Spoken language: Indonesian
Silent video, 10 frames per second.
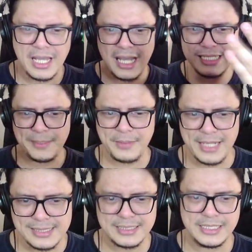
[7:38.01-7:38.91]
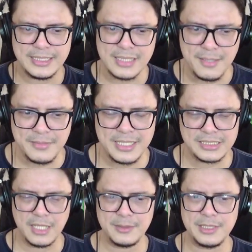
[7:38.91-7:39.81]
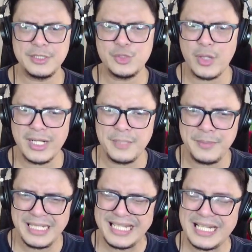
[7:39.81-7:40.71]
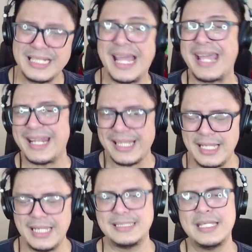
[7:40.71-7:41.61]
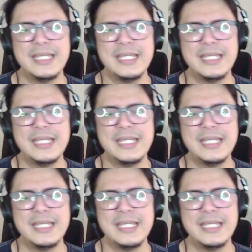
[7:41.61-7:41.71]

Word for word: ada separasi di drum dan segala macam ini suaranya lebih clear directnya guys